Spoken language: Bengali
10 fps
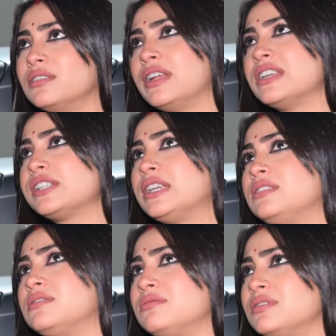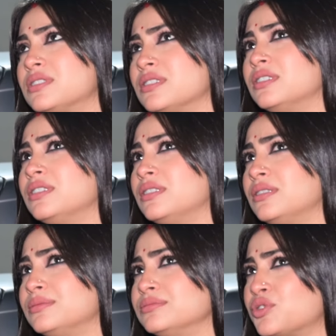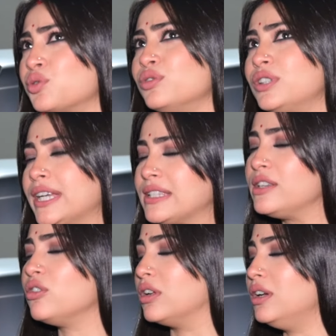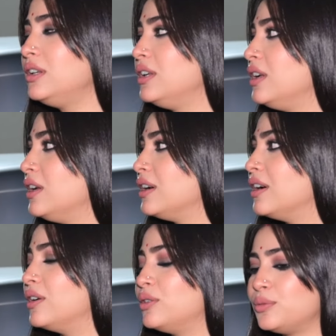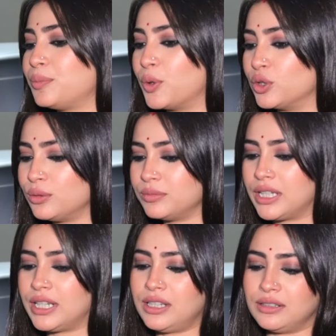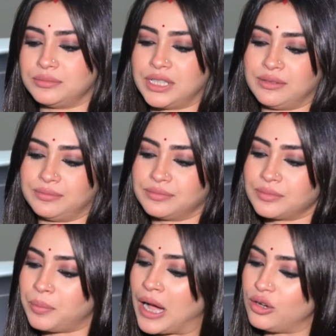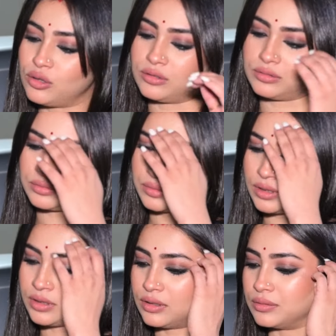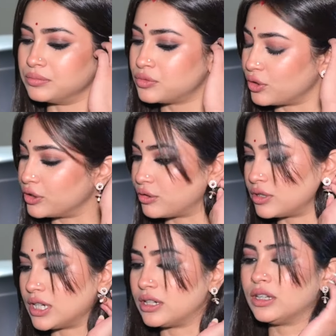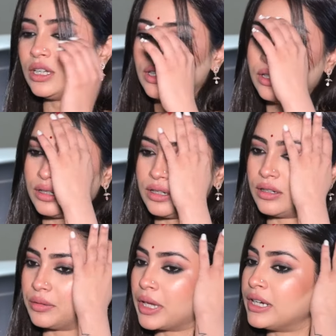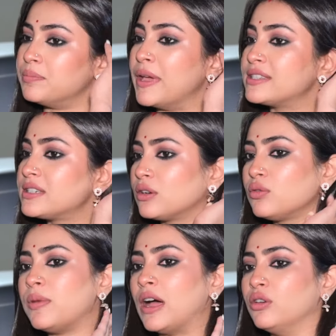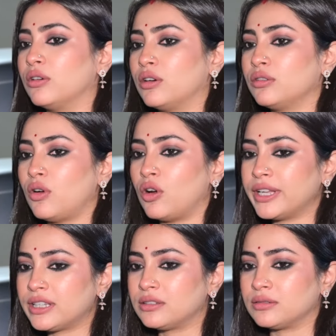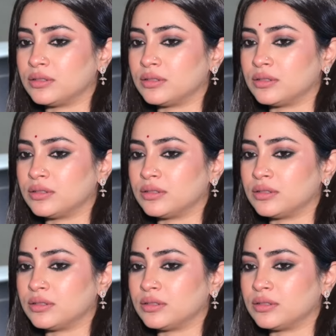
গ্রে শেড শুরু থেকে ছিল না প্রথম থেকে না মানে ভালো চরিত্রটার এর বেসটা খুব ভালো কারণ অনেক